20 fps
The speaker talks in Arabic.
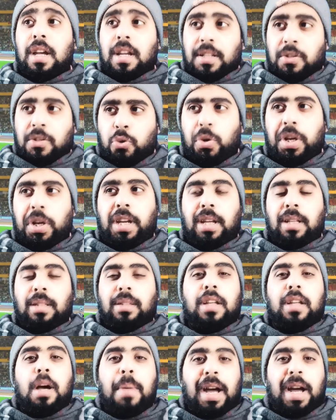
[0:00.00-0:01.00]
سوريين
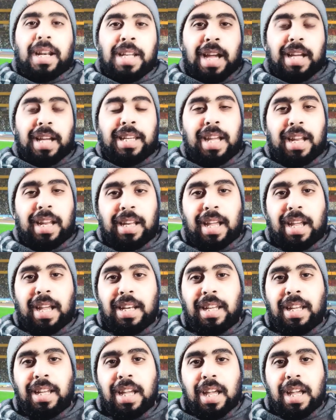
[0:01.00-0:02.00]
طبعا يا أخي
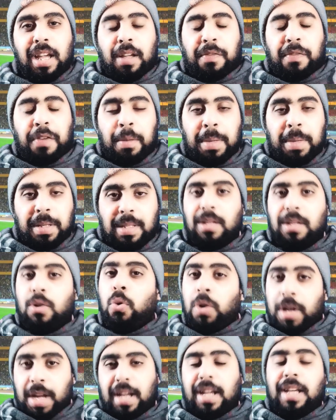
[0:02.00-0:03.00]
الغالي في مصر
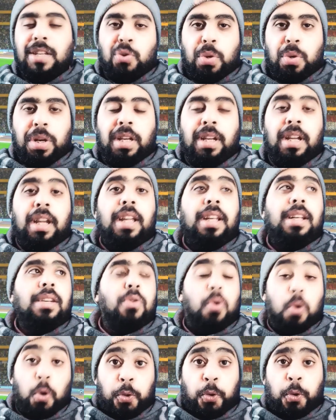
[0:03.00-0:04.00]
هناك سوريين
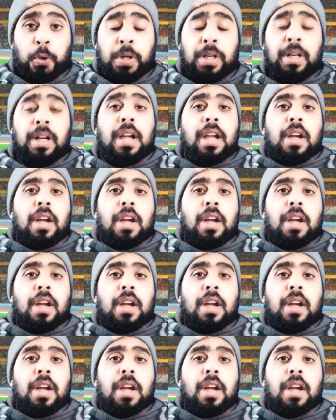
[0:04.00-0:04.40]
كثر